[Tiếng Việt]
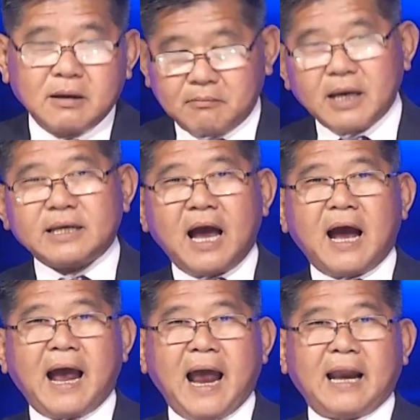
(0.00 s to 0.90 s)
Bây
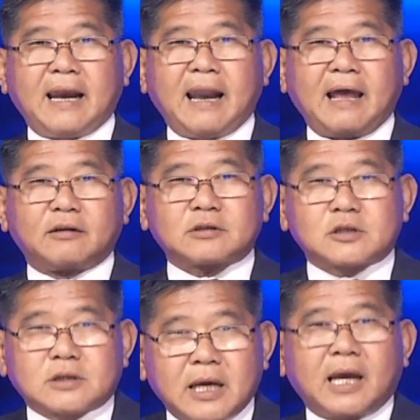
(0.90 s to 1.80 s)
giờ ngài lại
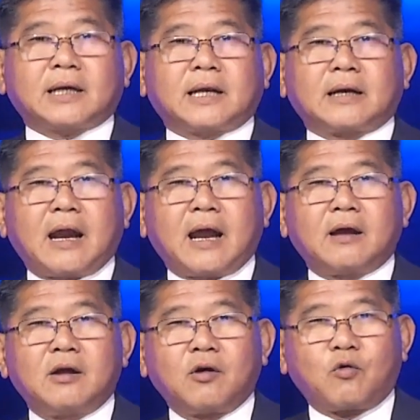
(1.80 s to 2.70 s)
share cái này ra
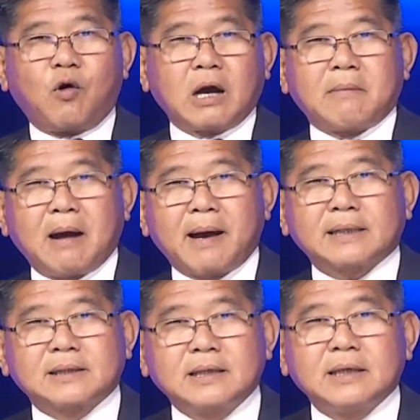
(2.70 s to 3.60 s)
của các bà
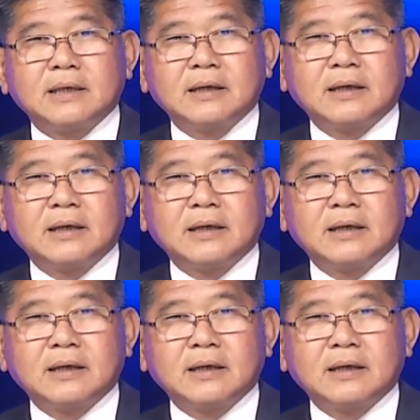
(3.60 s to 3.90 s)
bác sĩ